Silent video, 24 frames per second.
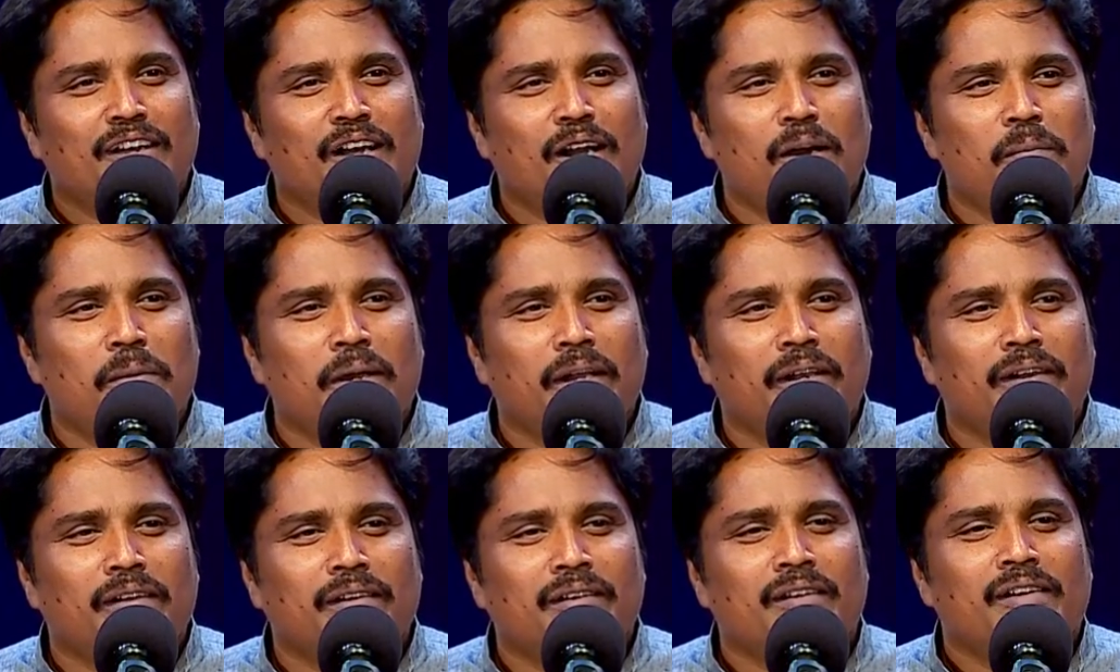
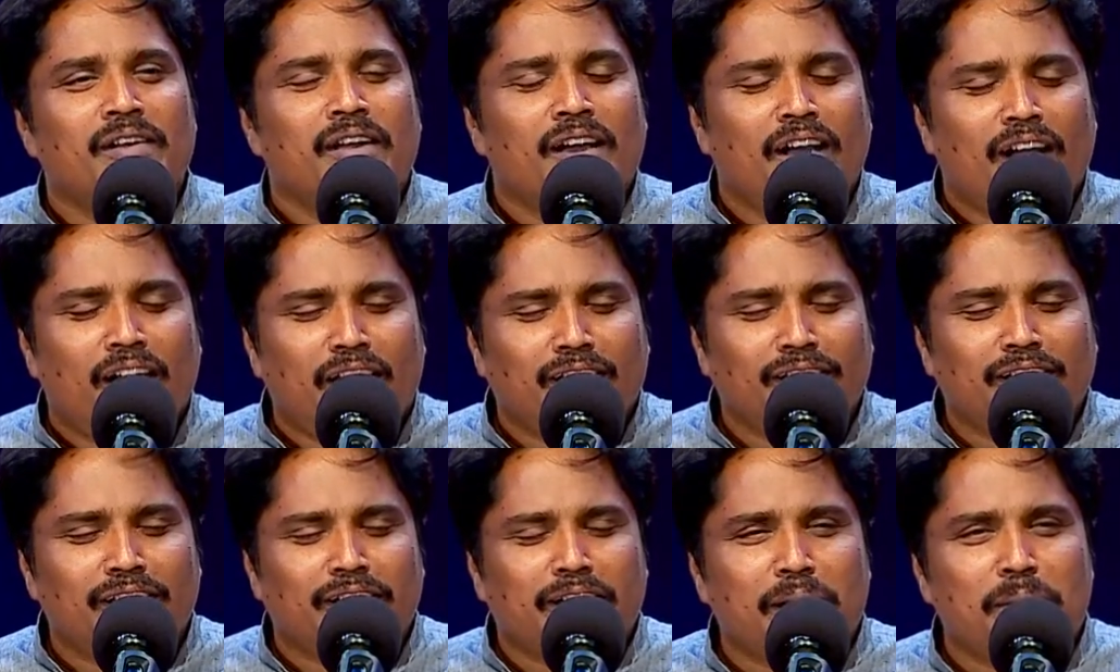ஆமேன்
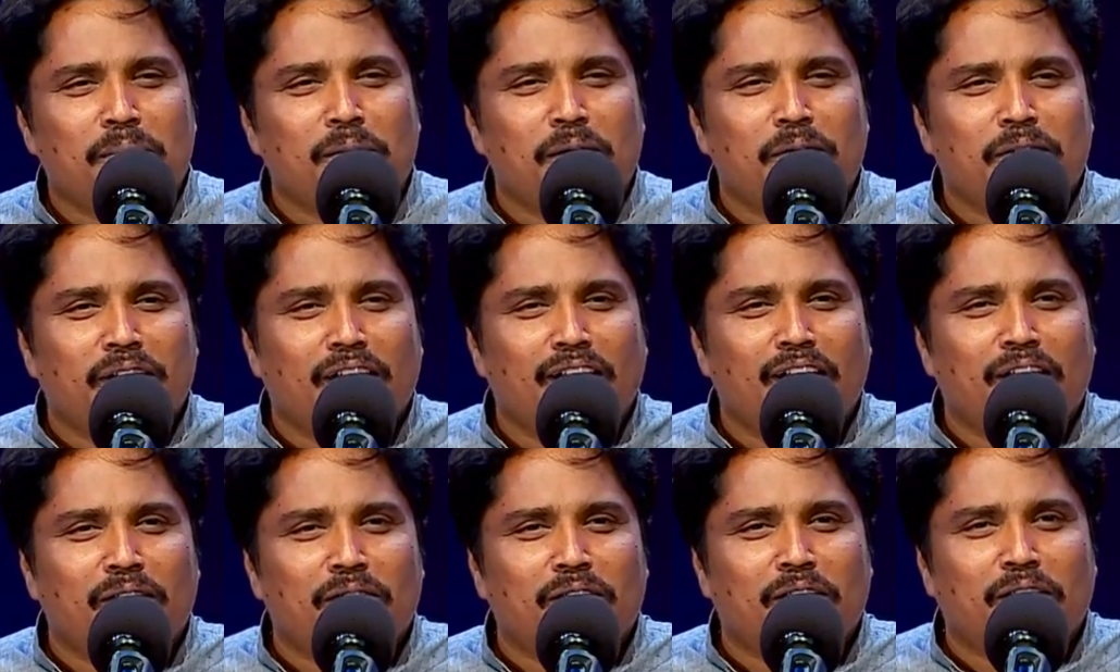அந்த டைமில் அவர்
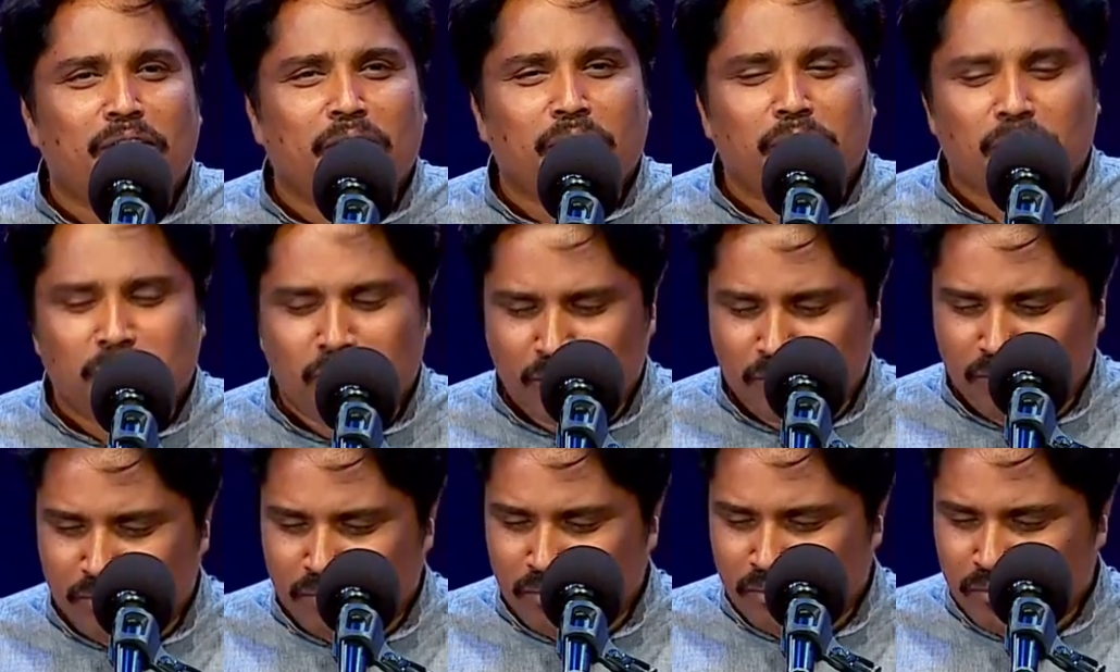எல்லாவற்றையும்
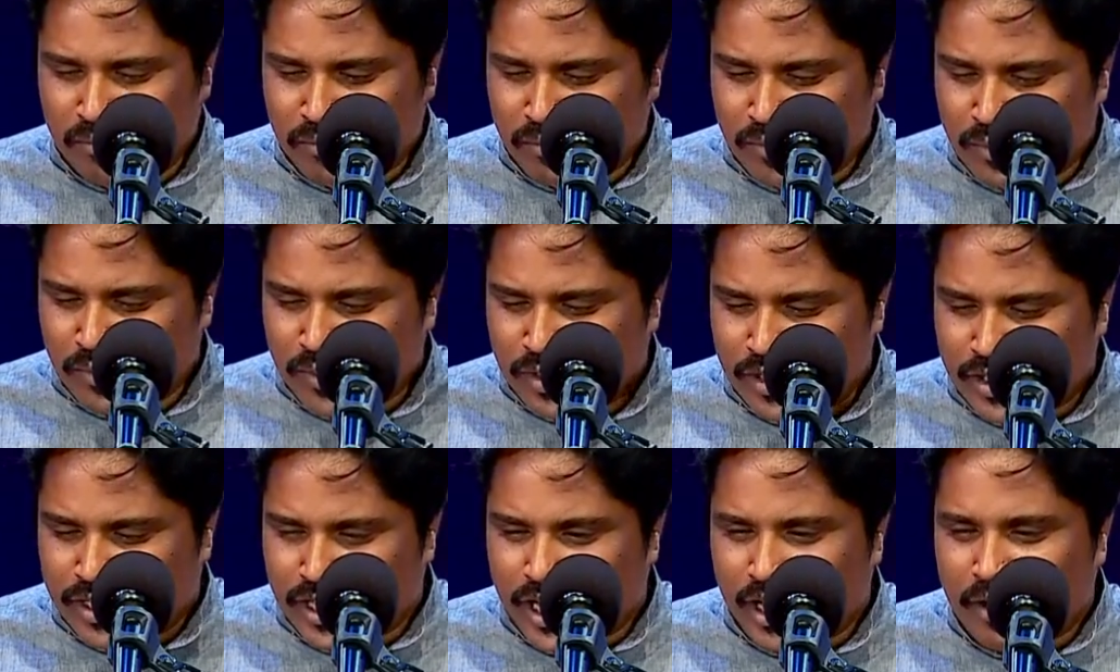
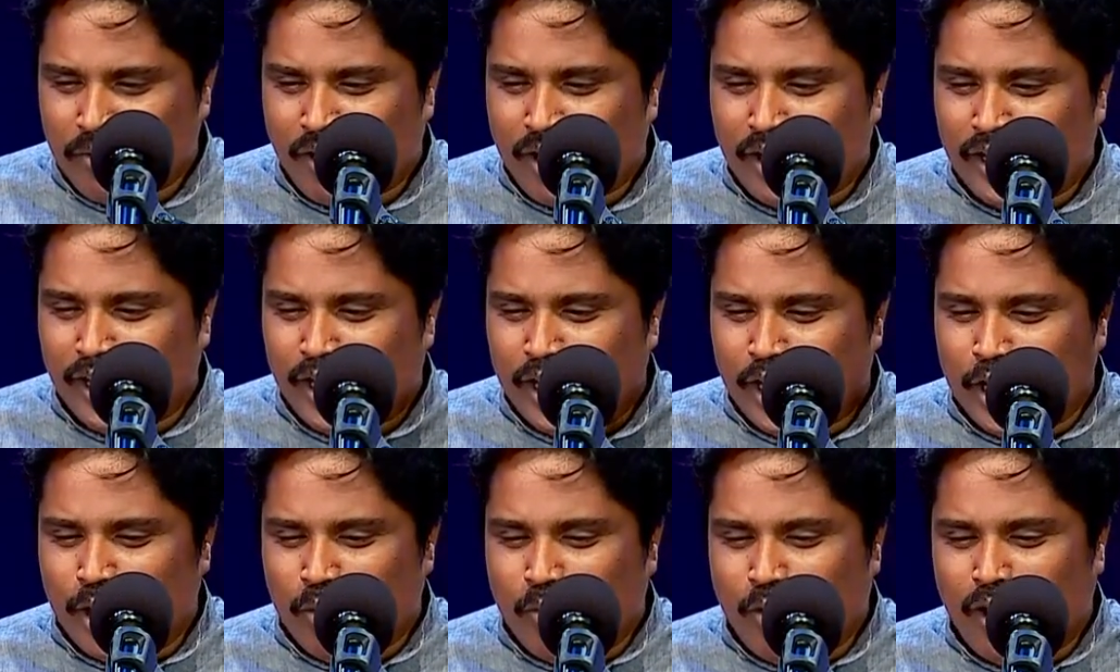செய்வார்
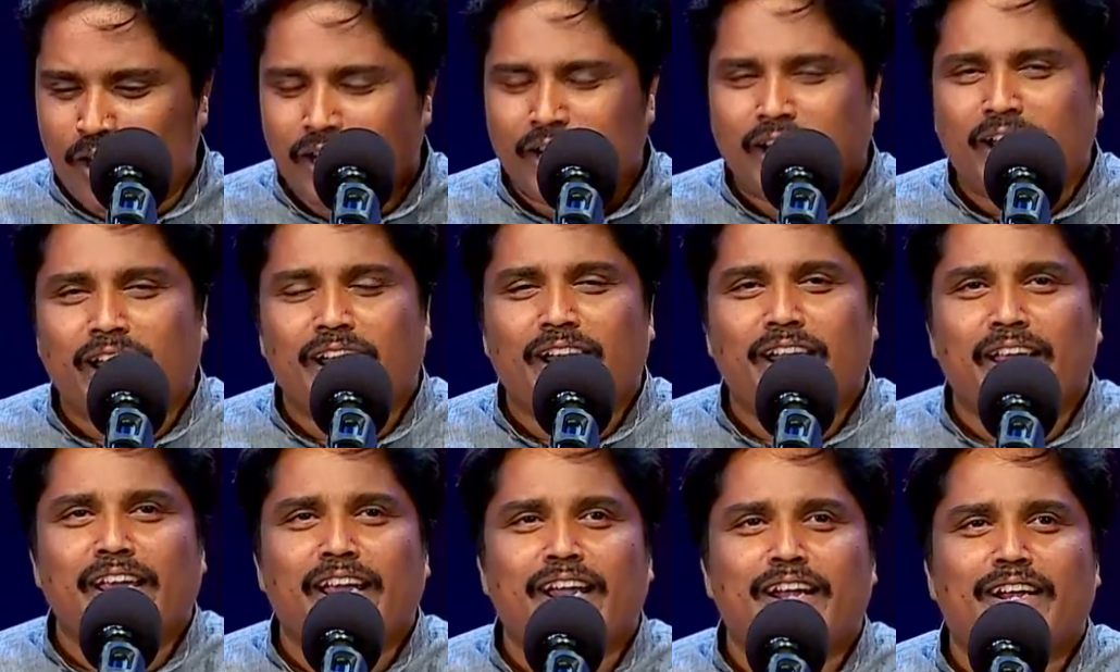என்னுடைய
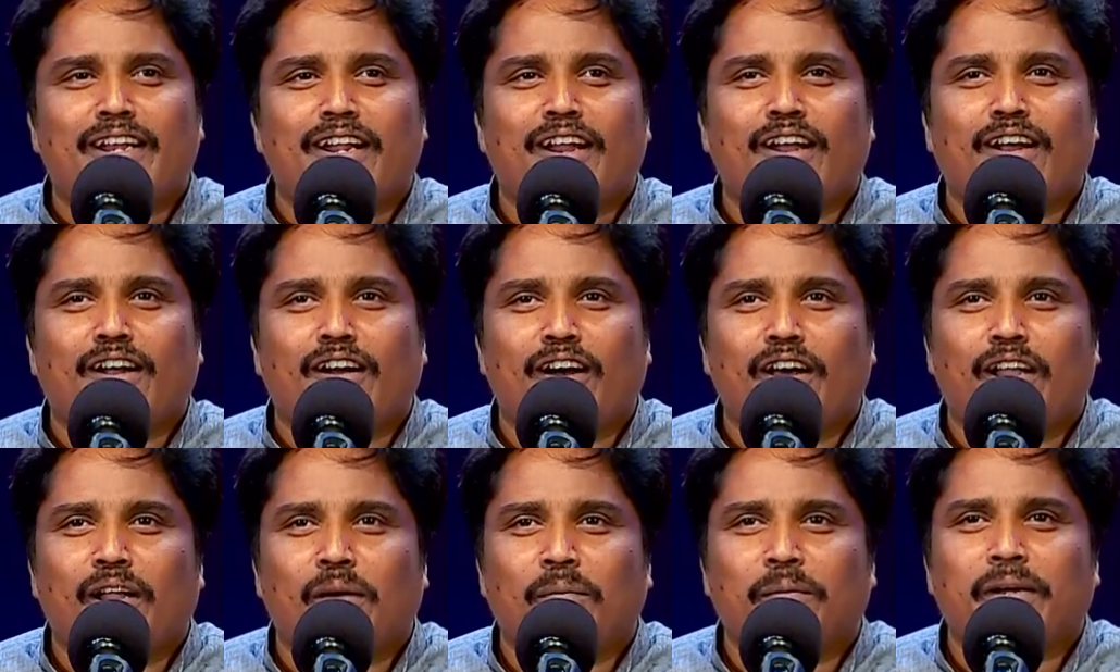வாழ்க்கையில் ஏற்ற
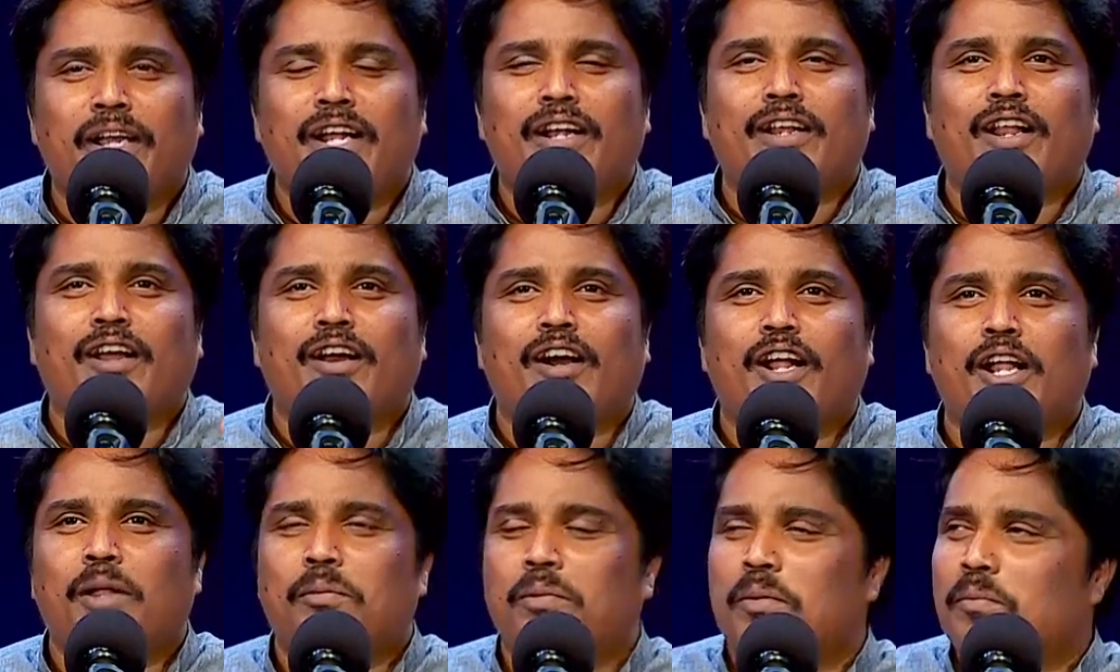காலம் ஏற்ற
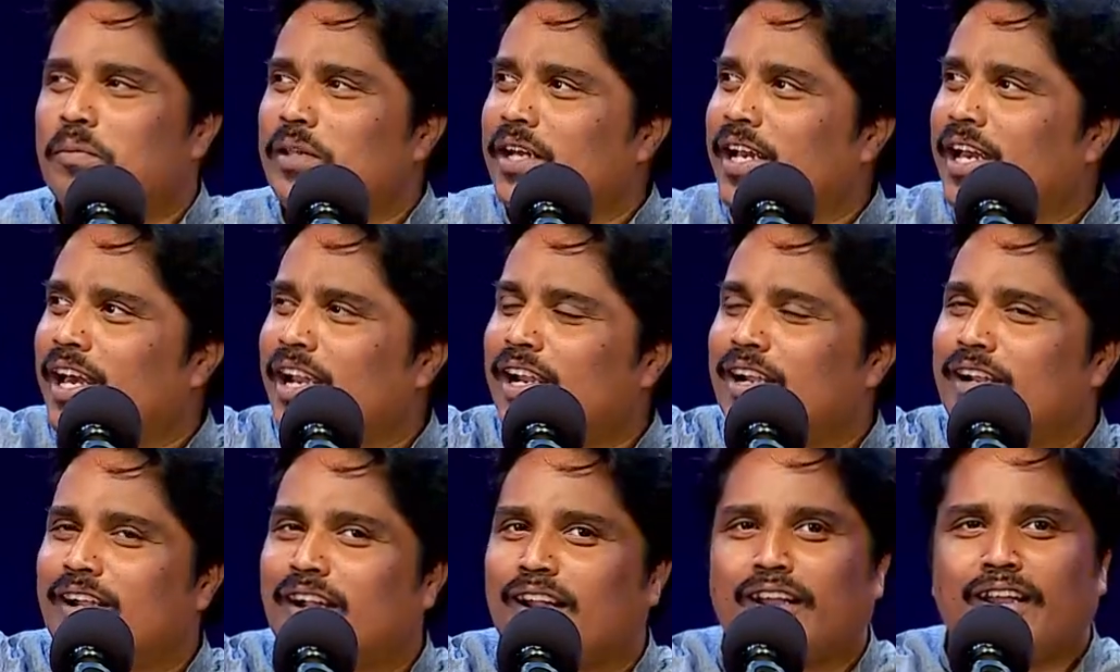காலம் என்பது
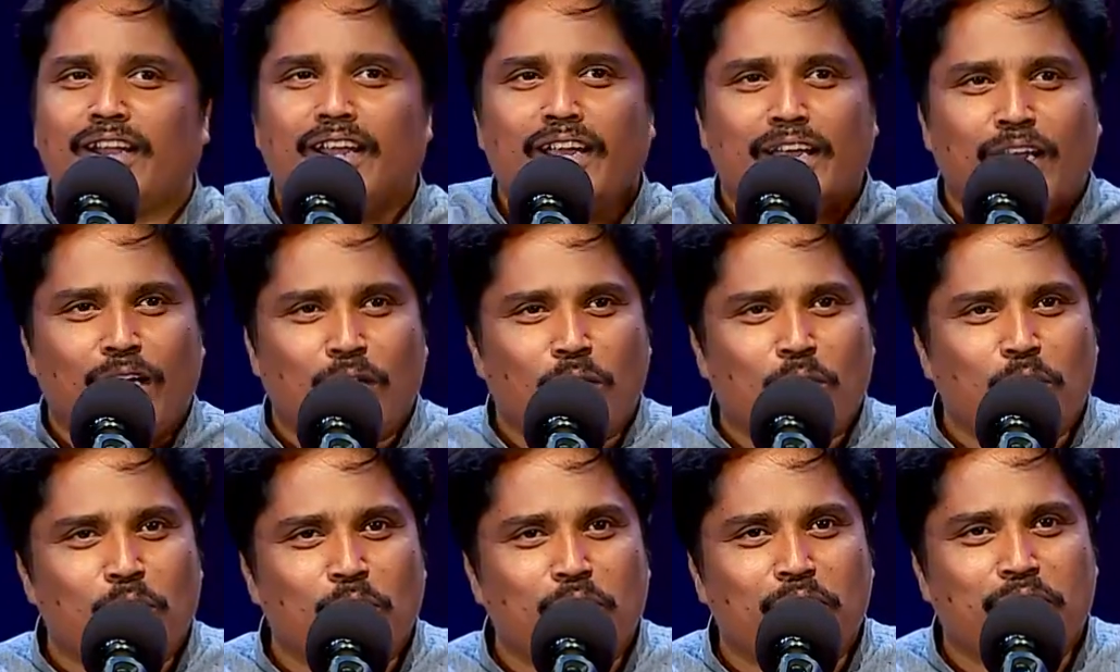கேலண்டர் இல்லை
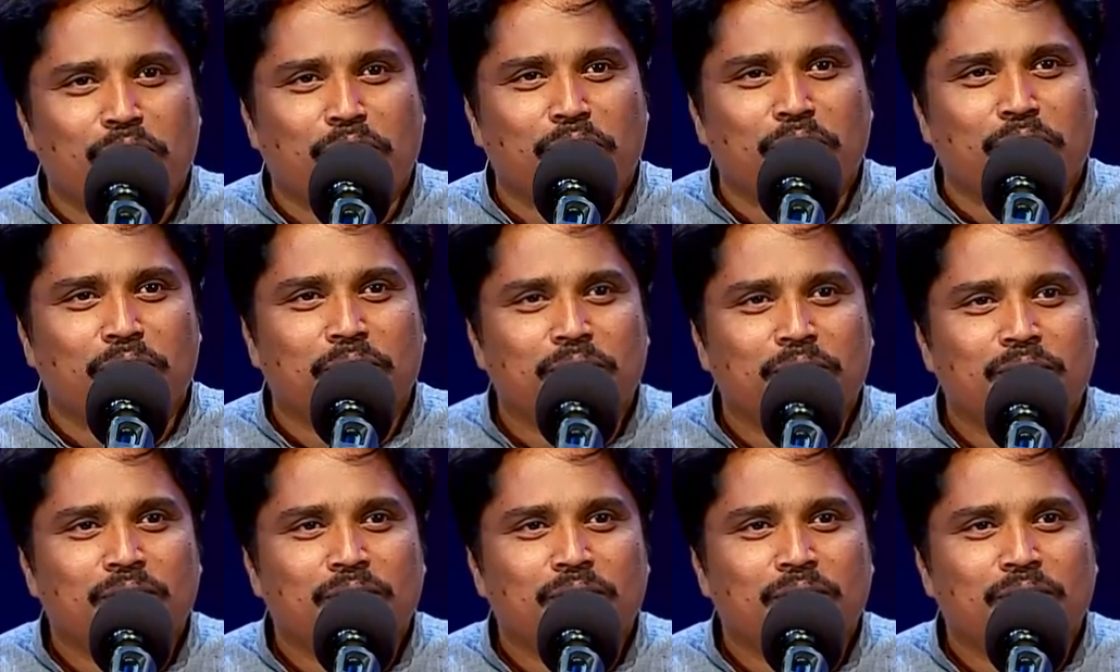எனக்குள்ளே இருக்குது